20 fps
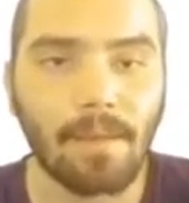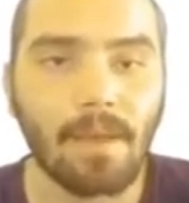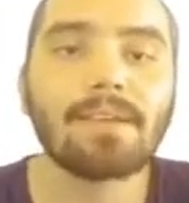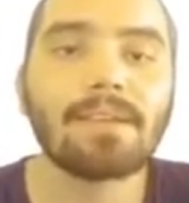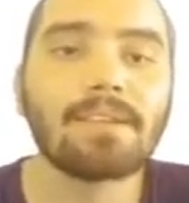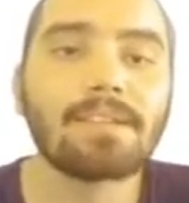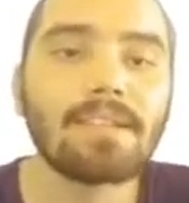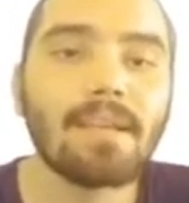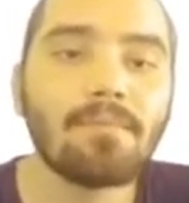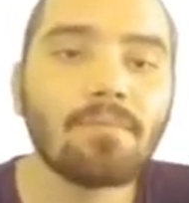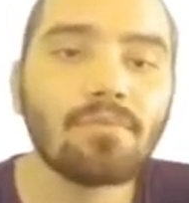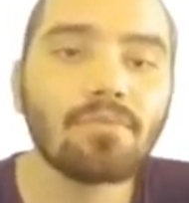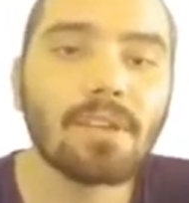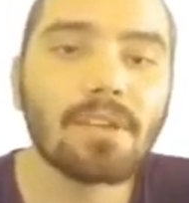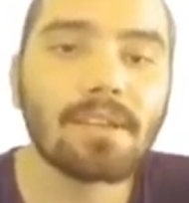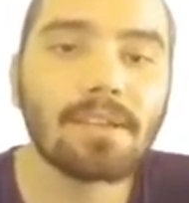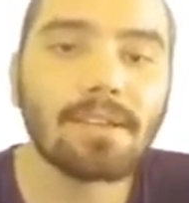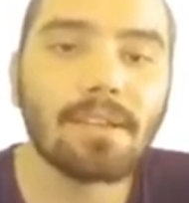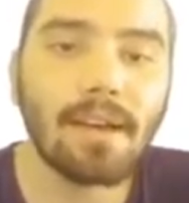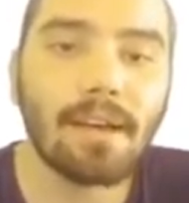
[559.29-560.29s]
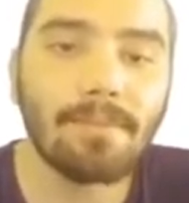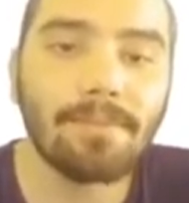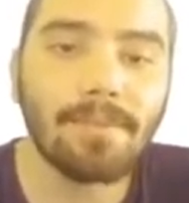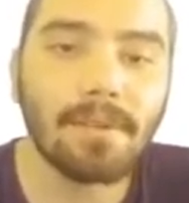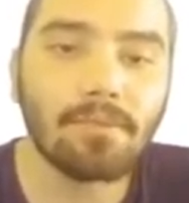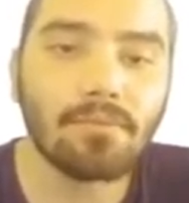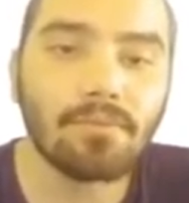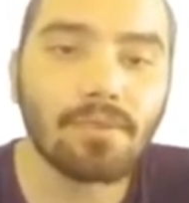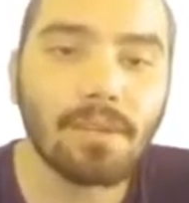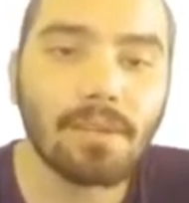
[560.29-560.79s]
İşlemin üzerindeki
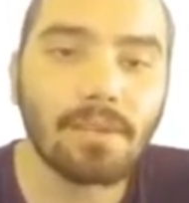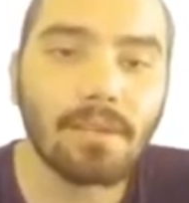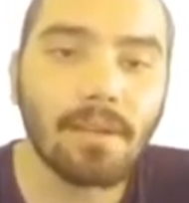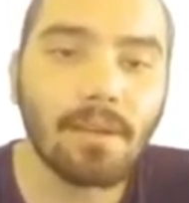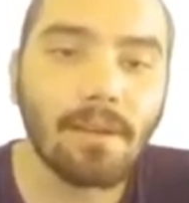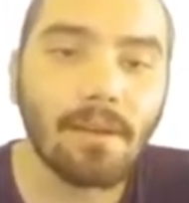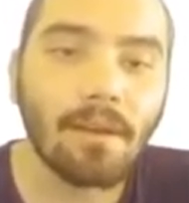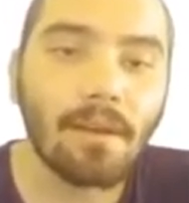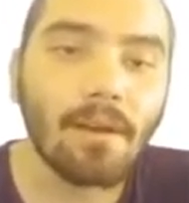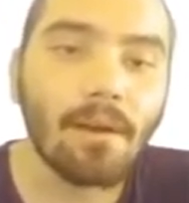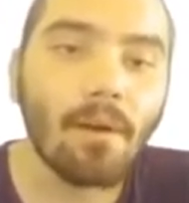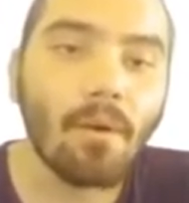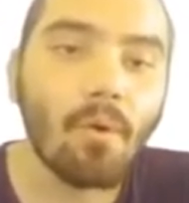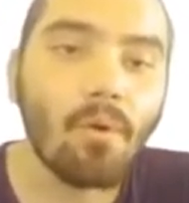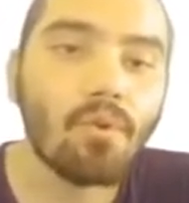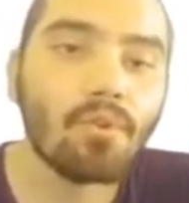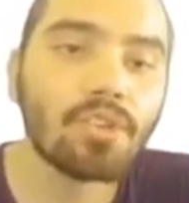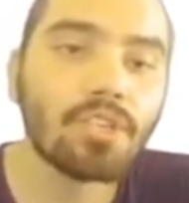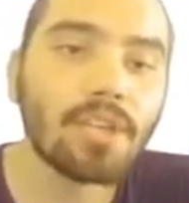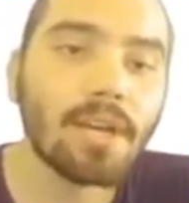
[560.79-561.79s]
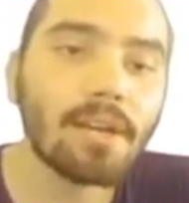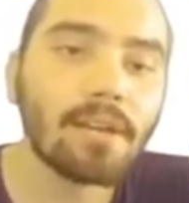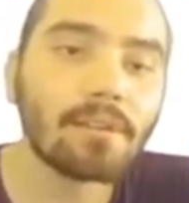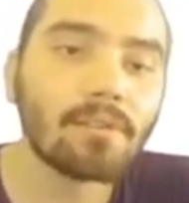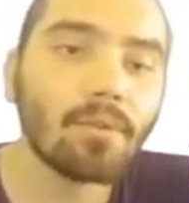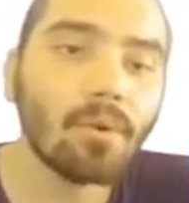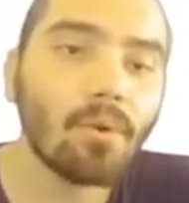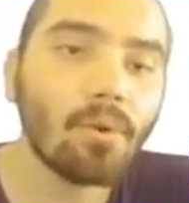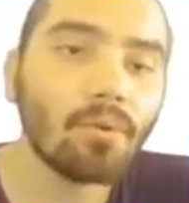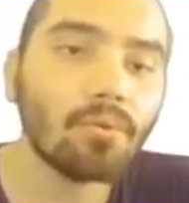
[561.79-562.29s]
harflerin üzerinde ok işareti
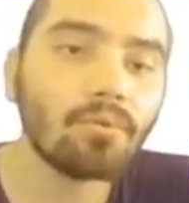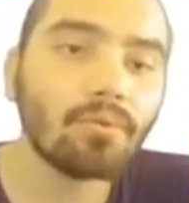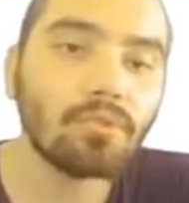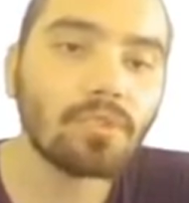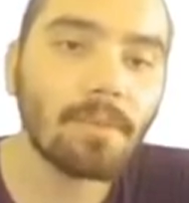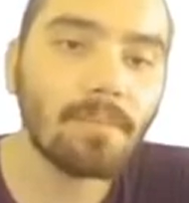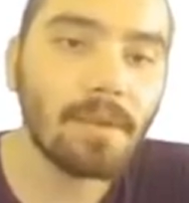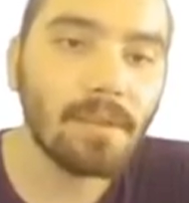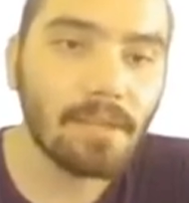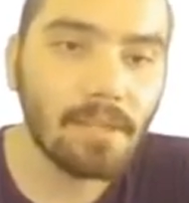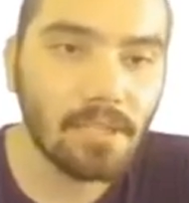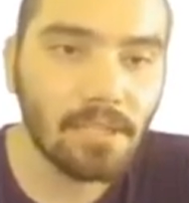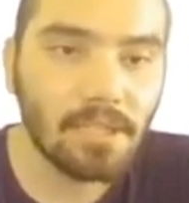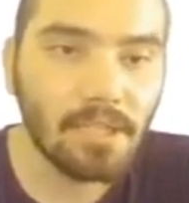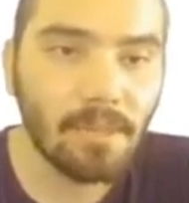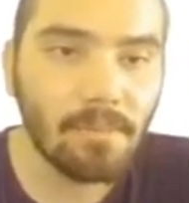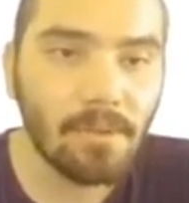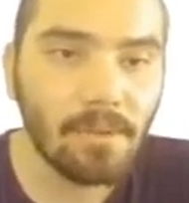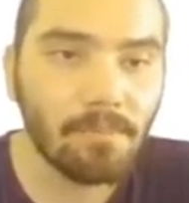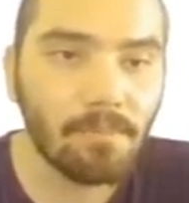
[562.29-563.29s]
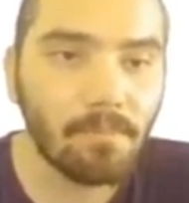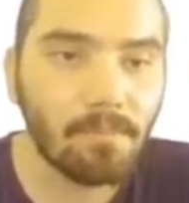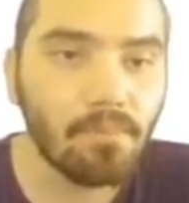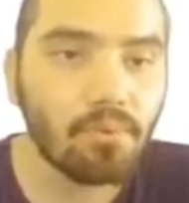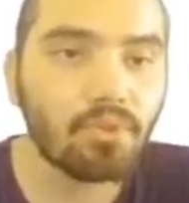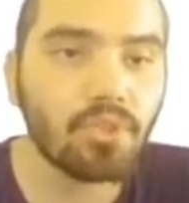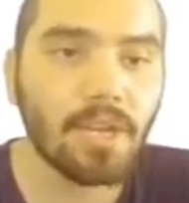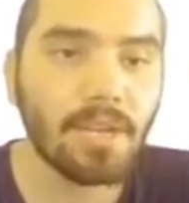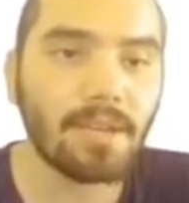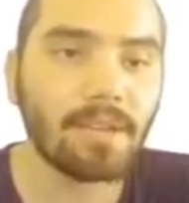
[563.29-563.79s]
olduğu zaman işlemi bu
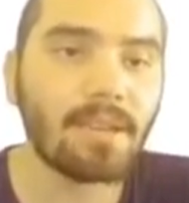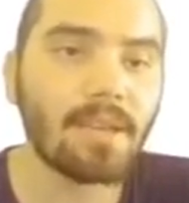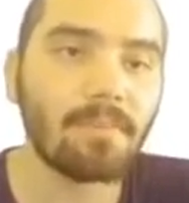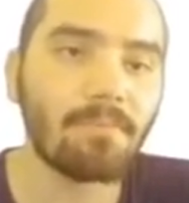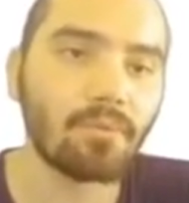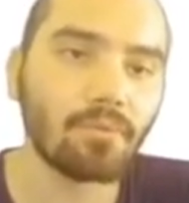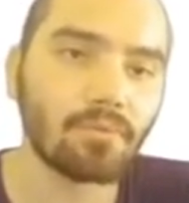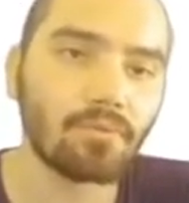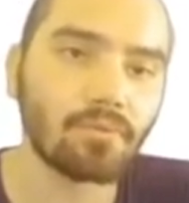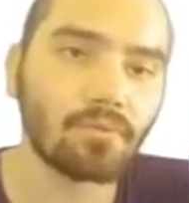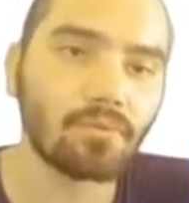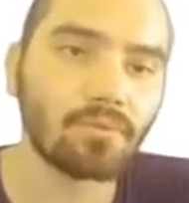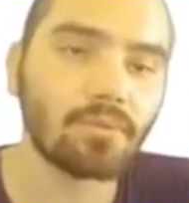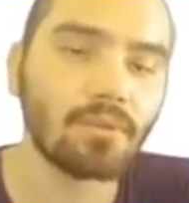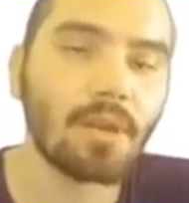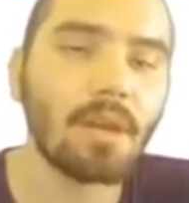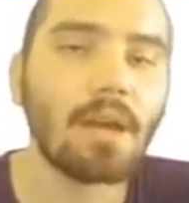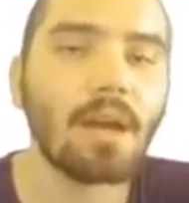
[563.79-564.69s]
şekilde yapıyorsunuz.